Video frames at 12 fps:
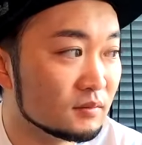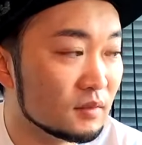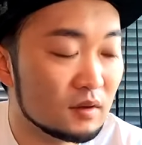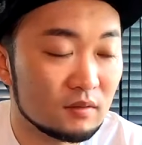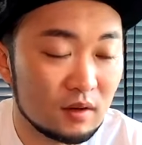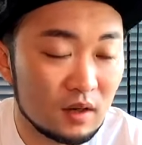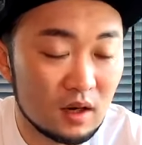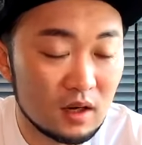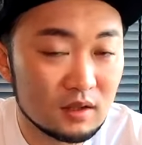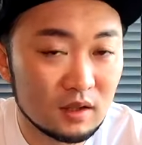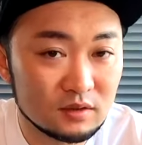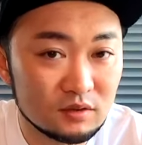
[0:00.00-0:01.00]
まあ、
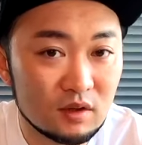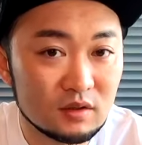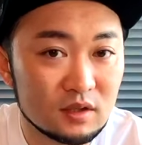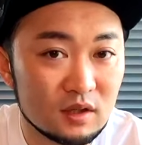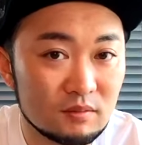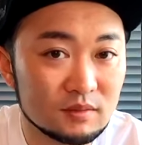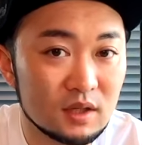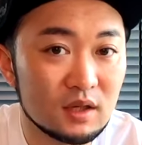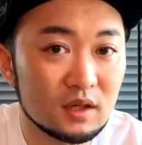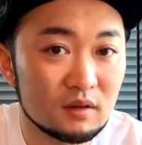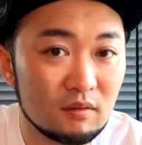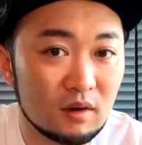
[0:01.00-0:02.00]
相手が小学生かもしれ
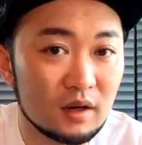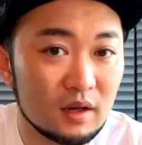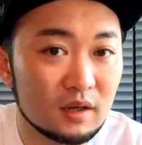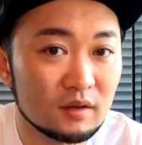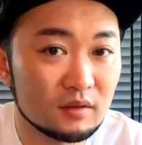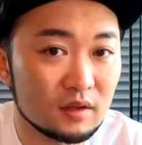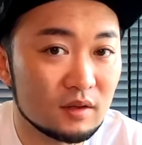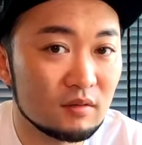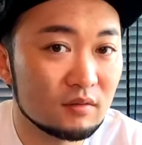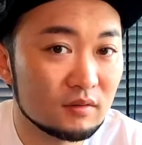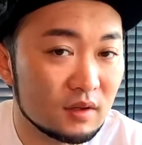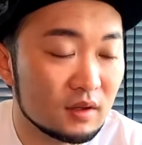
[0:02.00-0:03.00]
へんよ。分からへんけど、基
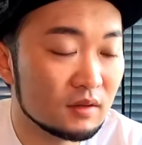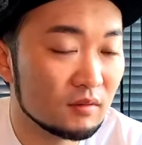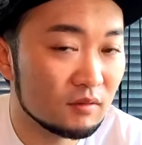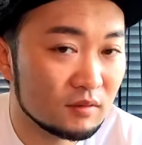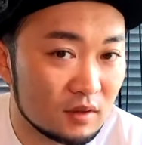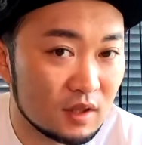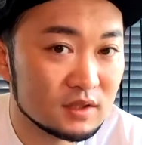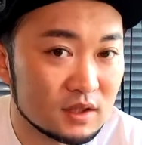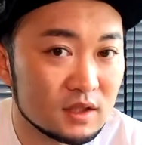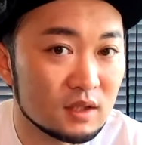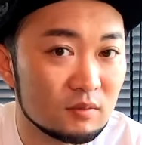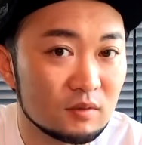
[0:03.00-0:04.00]
本ね、大人前
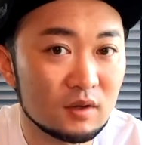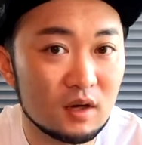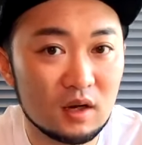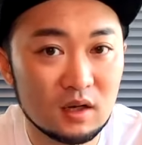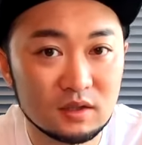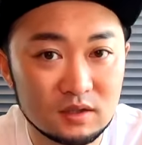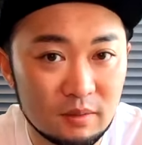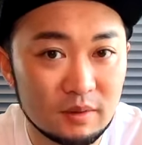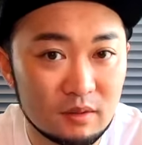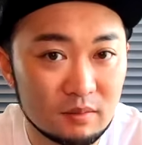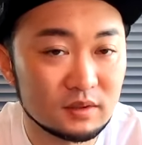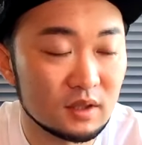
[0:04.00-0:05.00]
提のものを考えて
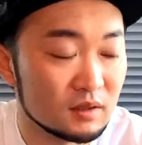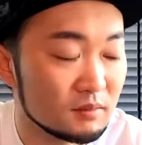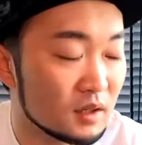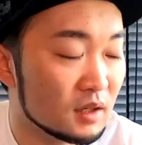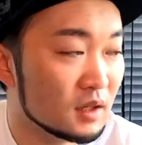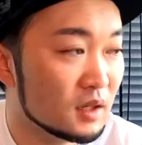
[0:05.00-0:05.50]
喋ってますから、今。